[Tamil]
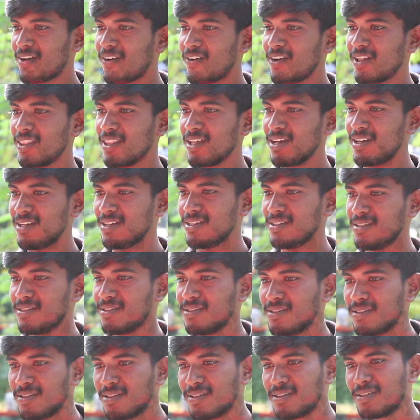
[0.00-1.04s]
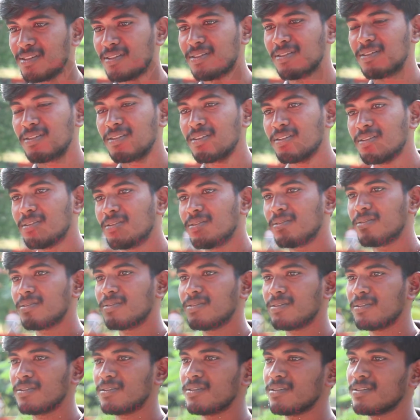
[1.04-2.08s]
அவ்வளோதான் அரசியல் எல்லாருமே
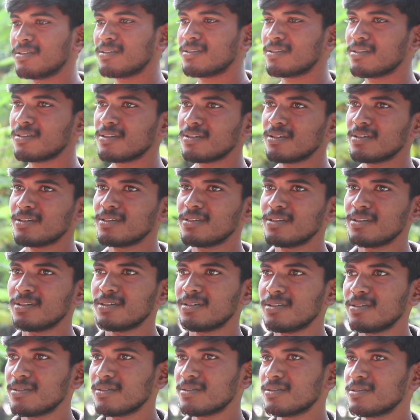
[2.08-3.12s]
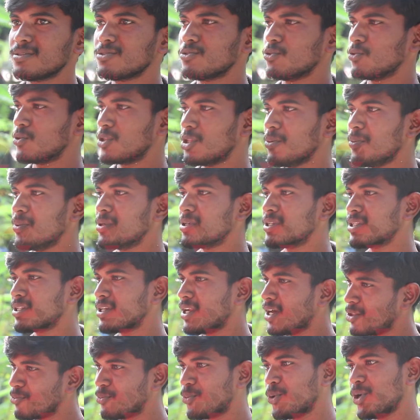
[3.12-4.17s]
சாக்கடைன்னா அதை யார் தான் சுத்தம் பண்ணுறது சுத்தம்
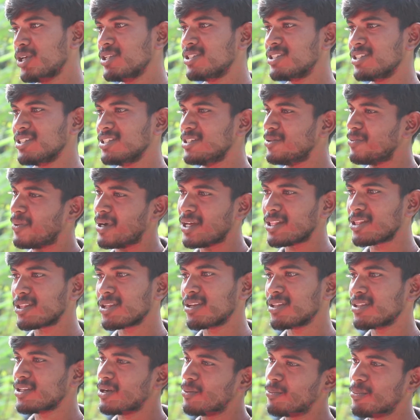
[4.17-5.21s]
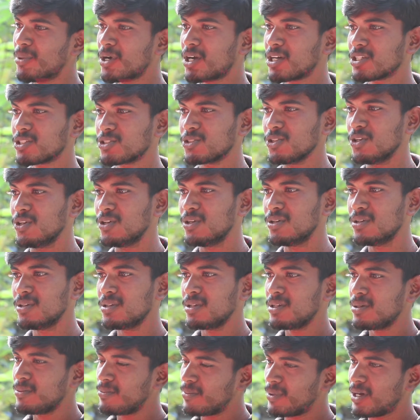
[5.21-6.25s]
பண்ணுறதுனா அது போயிடுச்சு நீ மாற்றுறது ரொம்ப கஷ்டம்
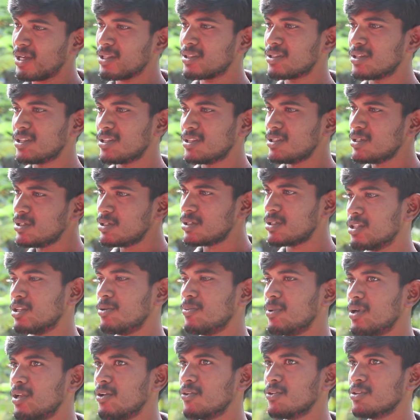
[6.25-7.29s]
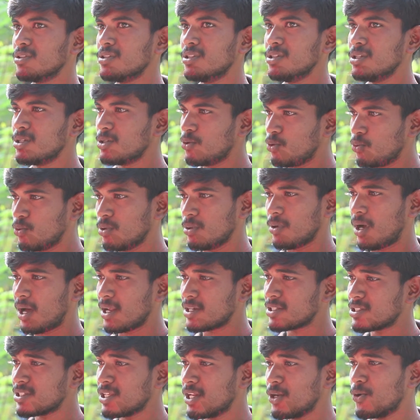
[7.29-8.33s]
மாற்றுறது இனிமேல் வந்து
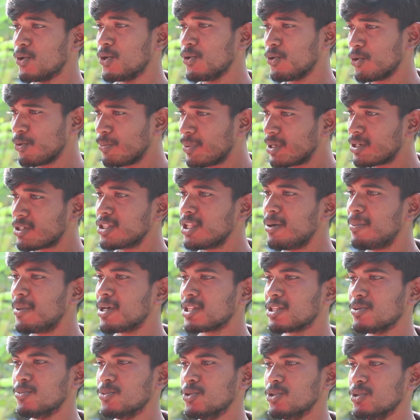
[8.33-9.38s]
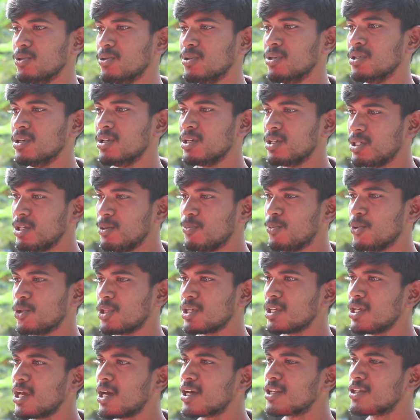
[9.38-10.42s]
அரசியலில் உள்ளவங்க மட்டும்தான் மாற்ற முடியும்
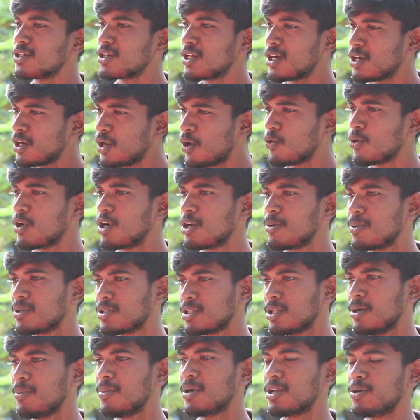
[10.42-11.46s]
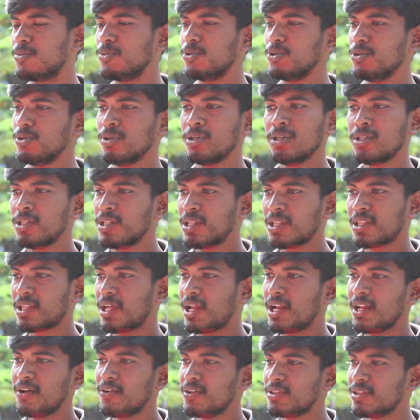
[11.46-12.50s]
இப்போதைக்கு யார் இருக்காங்களோ அவங்களால மட்டும்தான் மாற முடியும்
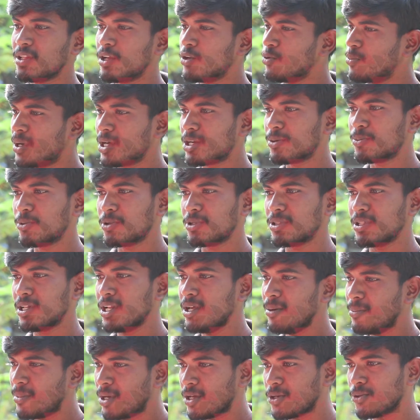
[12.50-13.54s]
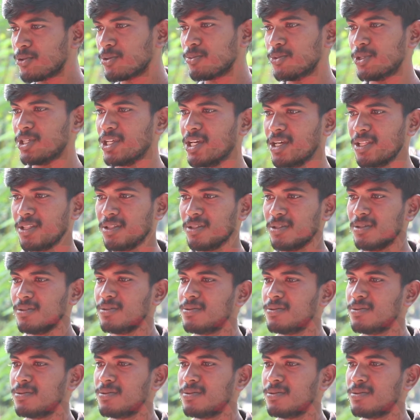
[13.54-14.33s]
தலை வந்தாலும் மாற போகிறதில்ல மாறவும் முடியாது